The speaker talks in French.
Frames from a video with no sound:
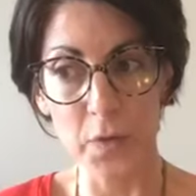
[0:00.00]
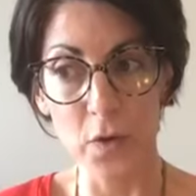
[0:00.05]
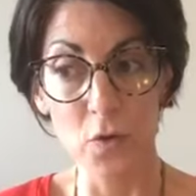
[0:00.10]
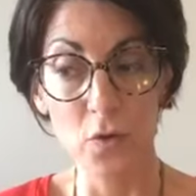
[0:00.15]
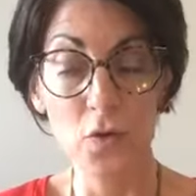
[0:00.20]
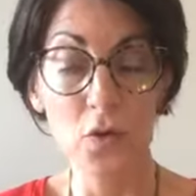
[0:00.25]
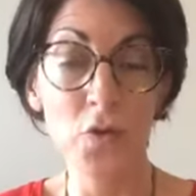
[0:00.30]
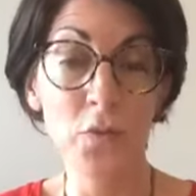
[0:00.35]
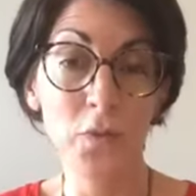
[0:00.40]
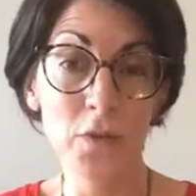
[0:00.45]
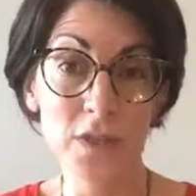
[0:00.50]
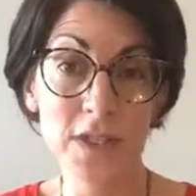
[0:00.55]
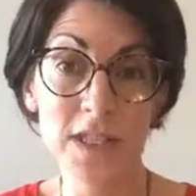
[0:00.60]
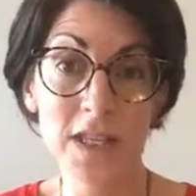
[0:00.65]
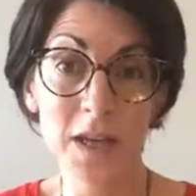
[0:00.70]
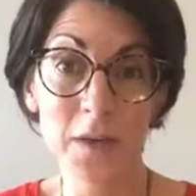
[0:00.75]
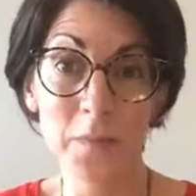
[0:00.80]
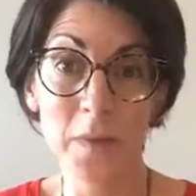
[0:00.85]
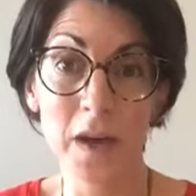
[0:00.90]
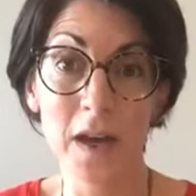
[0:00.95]
au lieu de me
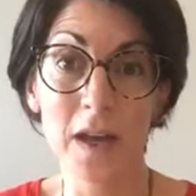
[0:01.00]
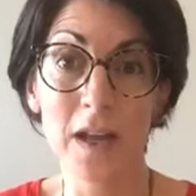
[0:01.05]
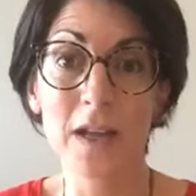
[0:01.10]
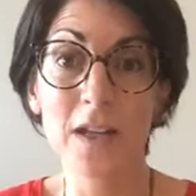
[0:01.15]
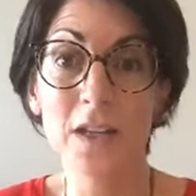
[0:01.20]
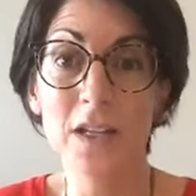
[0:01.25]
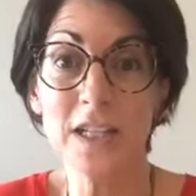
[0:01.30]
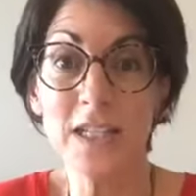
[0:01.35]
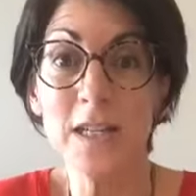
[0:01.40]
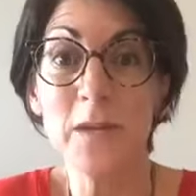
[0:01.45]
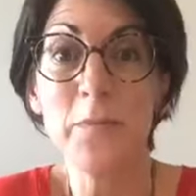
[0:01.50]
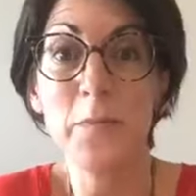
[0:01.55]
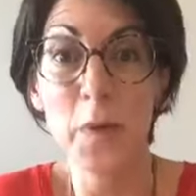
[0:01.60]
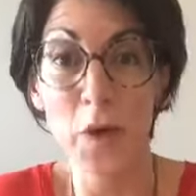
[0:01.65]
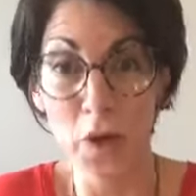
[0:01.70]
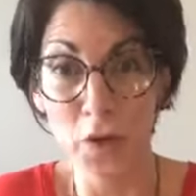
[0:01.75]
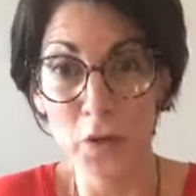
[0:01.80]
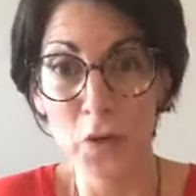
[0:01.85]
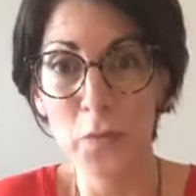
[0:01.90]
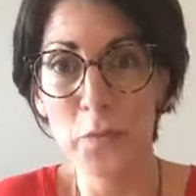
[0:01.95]
dire, ben, j'ai
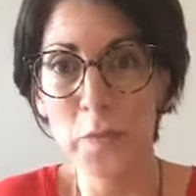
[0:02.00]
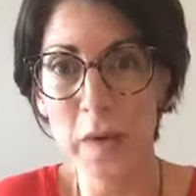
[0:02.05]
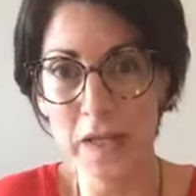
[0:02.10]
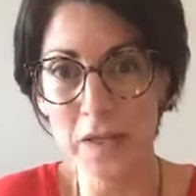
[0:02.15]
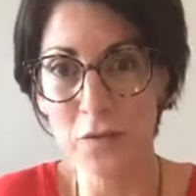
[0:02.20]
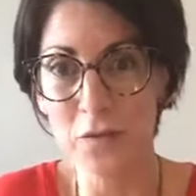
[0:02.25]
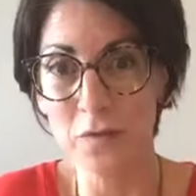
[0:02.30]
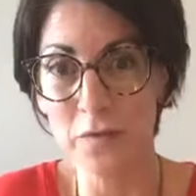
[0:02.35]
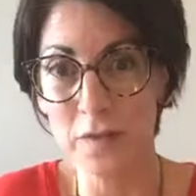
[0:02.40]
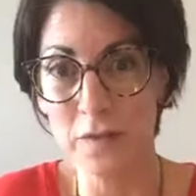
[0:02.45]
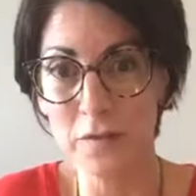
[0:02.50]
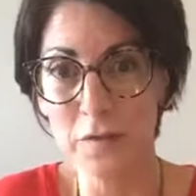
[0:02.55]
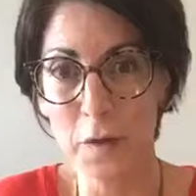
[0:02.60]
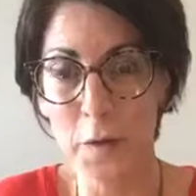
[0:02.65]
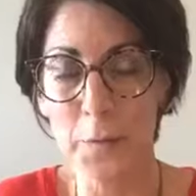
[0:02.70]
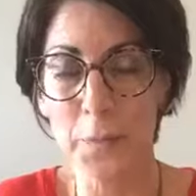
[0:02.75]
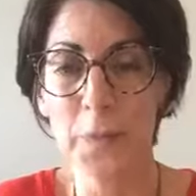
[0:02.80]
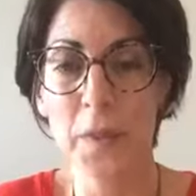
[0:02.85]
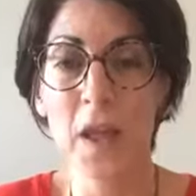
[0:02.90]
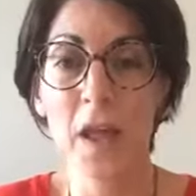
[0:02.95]
peur de ne pas en
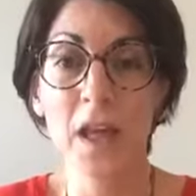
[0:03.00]
vivre,